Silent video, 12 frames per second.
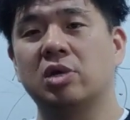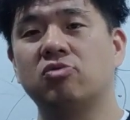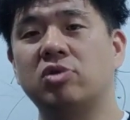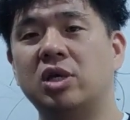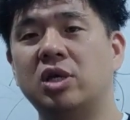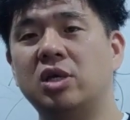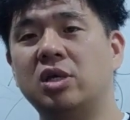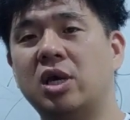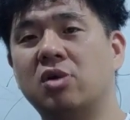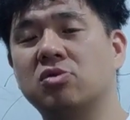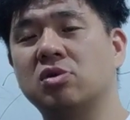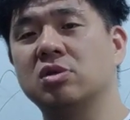
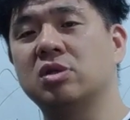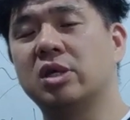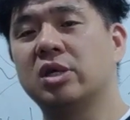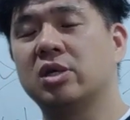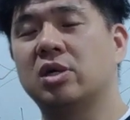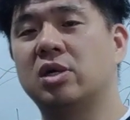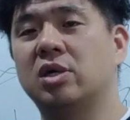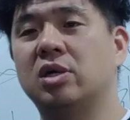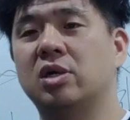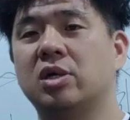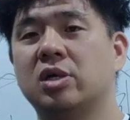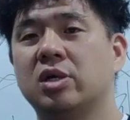우리의 어떤
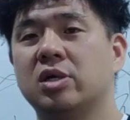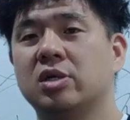어,